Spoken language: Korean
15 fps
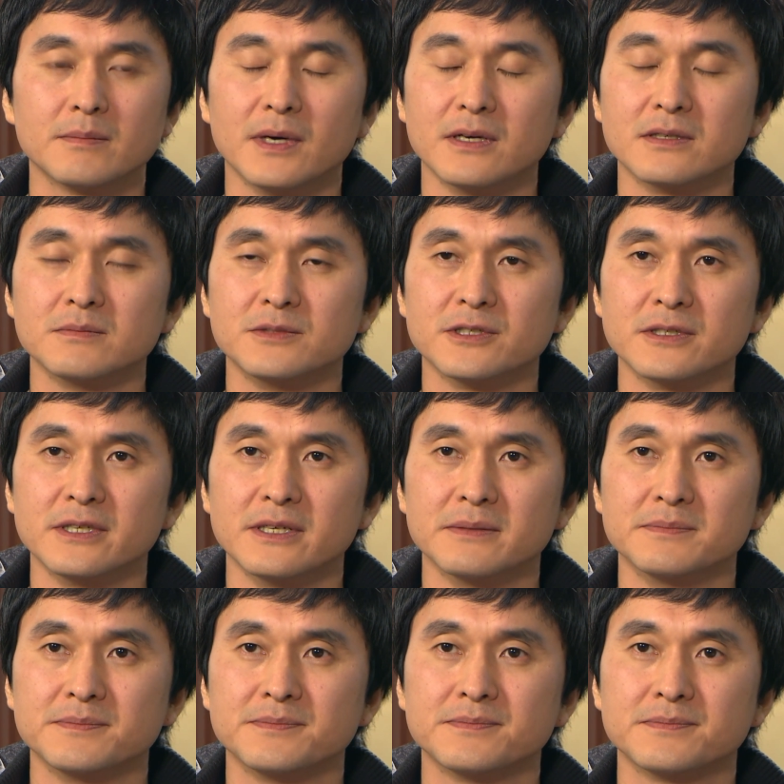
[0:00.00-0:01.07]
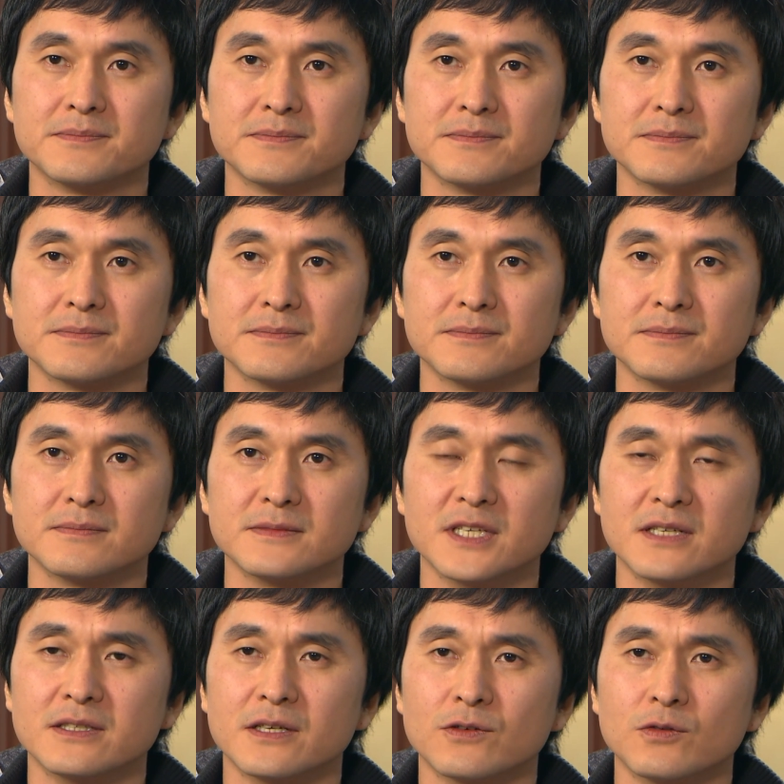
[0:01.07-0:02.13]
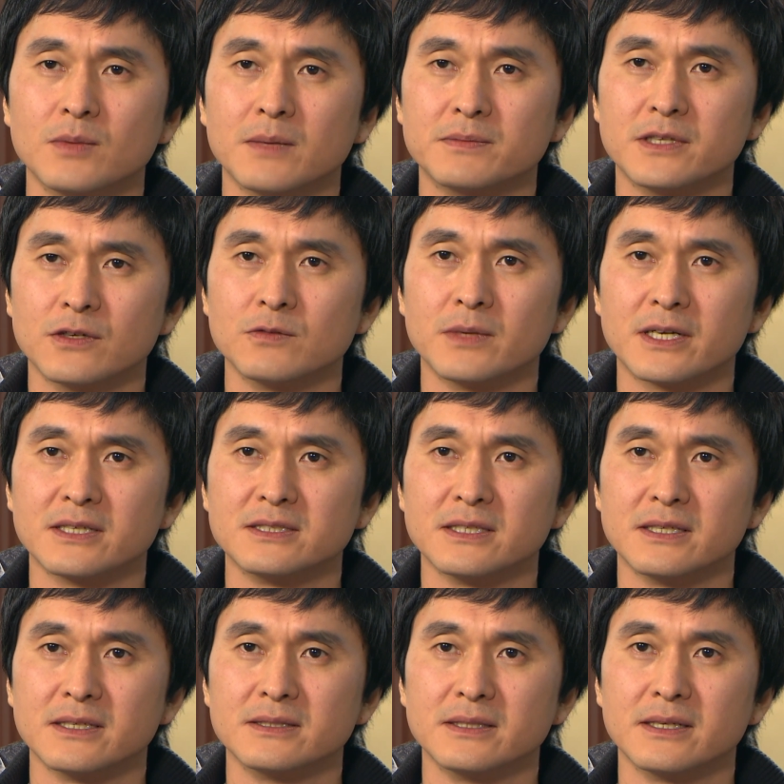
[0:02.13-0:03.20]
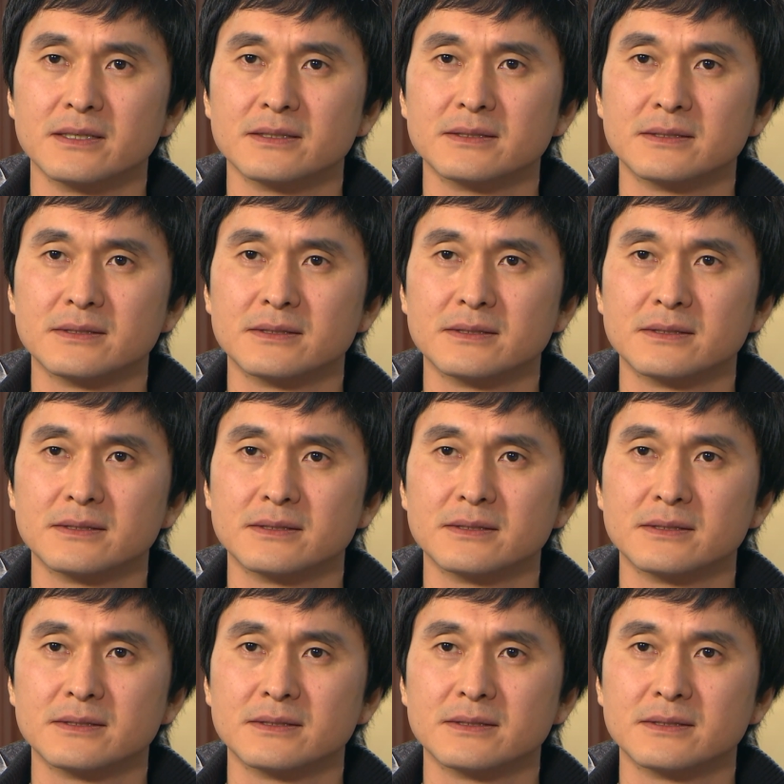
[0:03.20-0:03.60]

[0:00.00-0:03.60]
방금 전에 나한테 고맙다고 말하지 않았나?